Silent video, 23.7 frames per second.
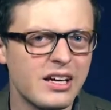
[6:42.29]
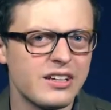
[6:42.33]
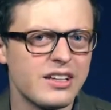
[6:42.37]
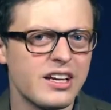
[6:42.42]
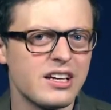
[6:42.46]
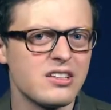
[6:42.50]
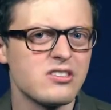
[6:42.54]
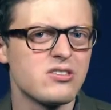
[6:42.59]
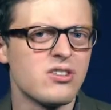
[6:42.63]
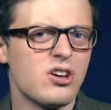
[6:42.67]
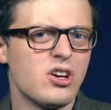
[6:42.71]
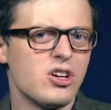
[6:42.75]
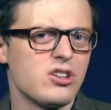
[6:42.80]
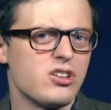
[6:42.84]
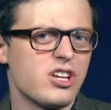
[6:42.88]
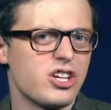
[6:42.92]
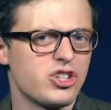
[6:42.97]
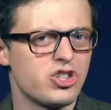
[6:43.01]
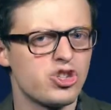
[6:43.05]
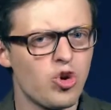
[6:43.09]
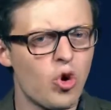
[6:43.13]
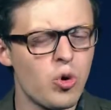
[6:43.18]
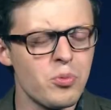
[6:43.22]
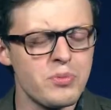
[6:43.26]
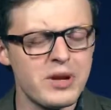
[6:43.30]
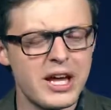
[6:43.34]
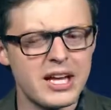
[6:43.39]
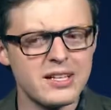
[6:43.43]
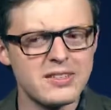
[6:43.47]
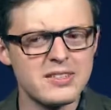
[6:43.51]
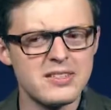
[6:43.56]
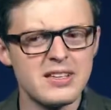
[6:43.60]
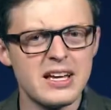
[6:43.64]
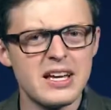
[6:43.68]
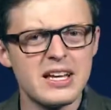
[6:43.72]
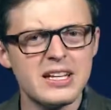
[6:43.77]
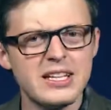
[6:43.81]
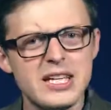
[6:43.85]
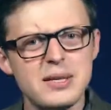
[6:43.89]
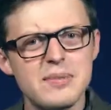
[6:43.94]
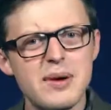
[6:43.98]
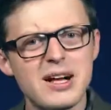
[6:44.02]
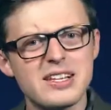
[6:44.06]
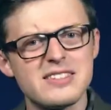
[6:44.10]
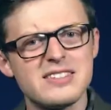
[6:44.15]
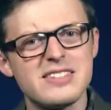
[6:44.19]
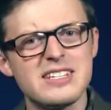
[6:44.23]
dass das Stromnetz
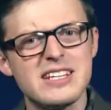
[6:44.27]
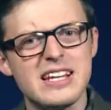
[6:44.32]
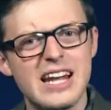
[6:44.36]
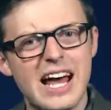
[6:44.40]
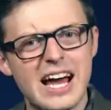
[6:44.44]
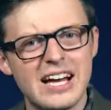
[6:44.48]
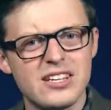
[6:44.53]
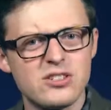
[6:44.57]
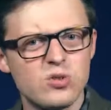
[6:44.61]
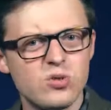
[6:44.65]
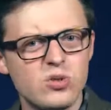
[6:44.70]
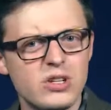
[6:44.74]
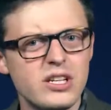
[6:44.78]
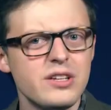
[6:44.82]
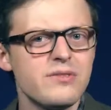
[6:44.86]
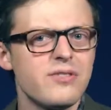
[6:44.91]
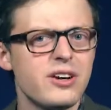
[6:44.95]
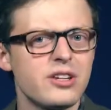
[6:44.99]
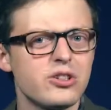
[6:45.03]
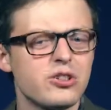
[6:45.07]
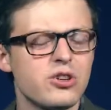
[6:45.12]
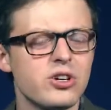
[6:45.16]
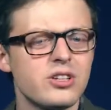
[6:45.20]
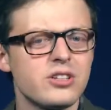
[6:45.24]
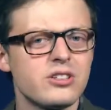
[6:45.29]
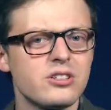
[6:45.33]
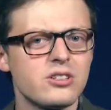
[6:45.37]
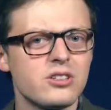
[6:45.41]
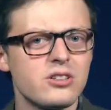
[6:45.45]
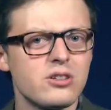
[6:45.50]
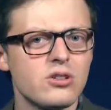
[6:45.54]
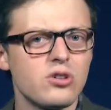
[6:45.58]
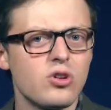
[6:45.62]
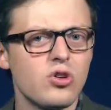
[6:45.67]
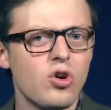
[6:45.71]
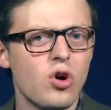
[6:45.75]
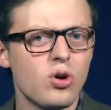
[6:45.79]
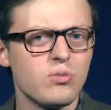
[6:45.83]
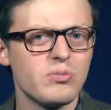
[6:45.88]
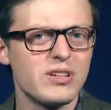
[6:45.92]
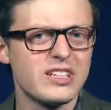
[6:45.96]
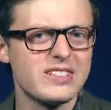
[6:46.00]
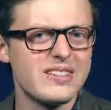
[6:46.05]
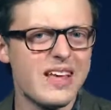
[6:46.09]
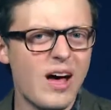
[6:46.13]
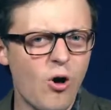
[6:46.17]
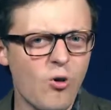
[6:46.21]
niemals die Leistung liefern könnte, um
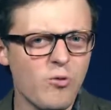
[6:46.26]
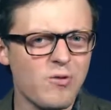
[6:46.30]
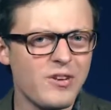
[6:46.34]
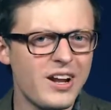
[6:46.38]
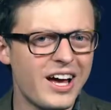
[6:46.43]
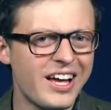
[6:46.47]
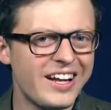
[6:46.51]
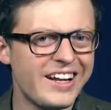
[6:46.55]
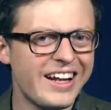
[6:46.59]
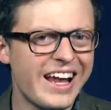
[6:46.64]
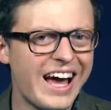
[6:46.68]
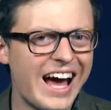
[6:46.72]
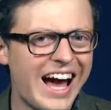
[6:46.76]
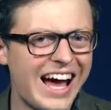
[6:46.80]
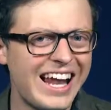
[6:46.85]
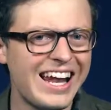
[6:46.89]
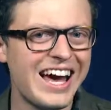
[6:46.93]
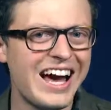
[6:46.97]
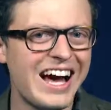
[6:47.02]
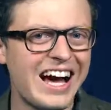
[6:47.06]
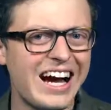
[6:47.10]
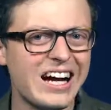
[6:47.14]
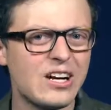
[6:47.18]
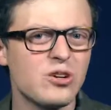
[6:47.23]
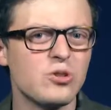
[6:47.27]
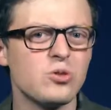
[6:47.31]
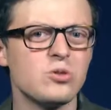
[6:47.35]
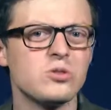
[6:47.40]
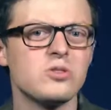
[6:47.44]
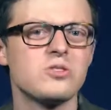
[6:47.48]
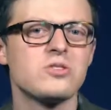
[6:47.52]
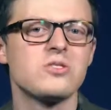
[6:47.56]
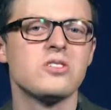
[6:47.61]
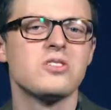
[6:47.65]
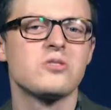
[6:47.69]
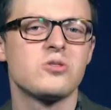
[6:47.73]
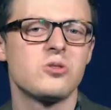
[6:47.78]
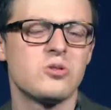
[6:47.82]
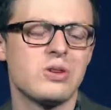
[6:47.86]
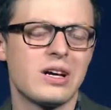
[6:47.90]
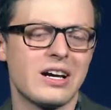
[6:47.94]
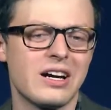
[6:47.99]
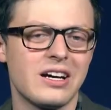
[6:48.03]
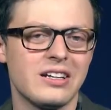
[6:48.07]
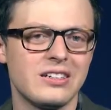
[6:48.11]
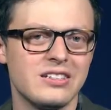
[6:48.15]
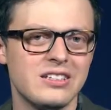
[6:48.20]
das Aufladen aller Akkus zu
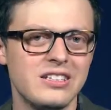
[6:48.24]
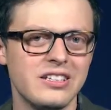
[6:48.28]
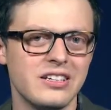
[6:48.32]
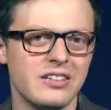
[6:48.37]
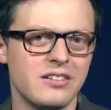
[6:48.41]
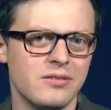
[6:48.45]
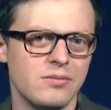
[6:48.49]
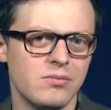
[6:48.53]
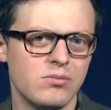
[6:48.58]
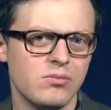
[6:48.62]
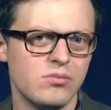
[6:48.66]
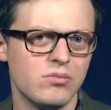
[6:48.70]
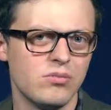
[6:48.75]
garantieren.